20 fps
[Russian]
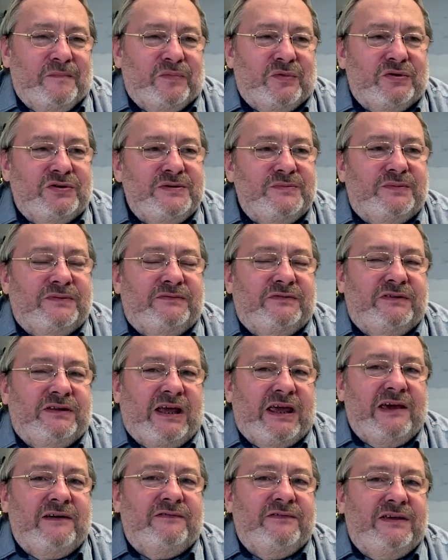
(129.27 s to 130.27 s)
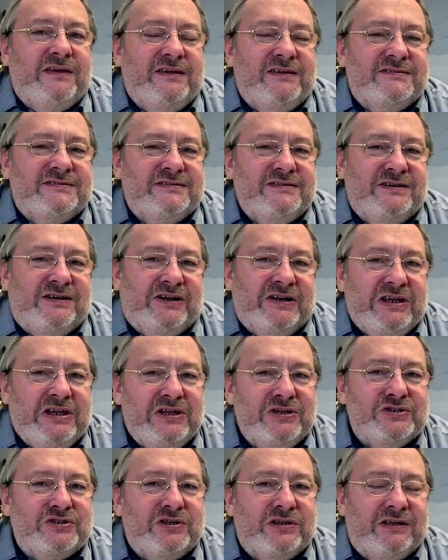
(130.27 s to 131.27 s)
но ну, типа вот древний язык
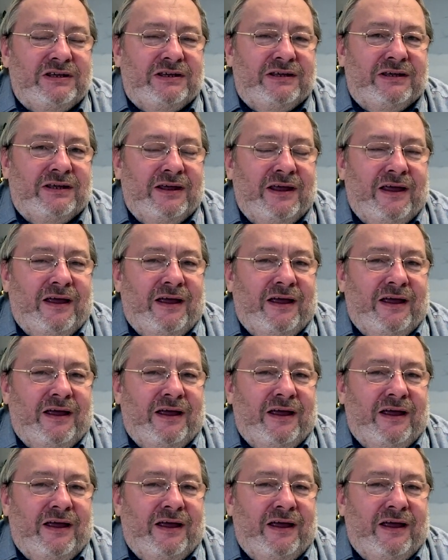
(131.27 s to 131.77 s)
книжный,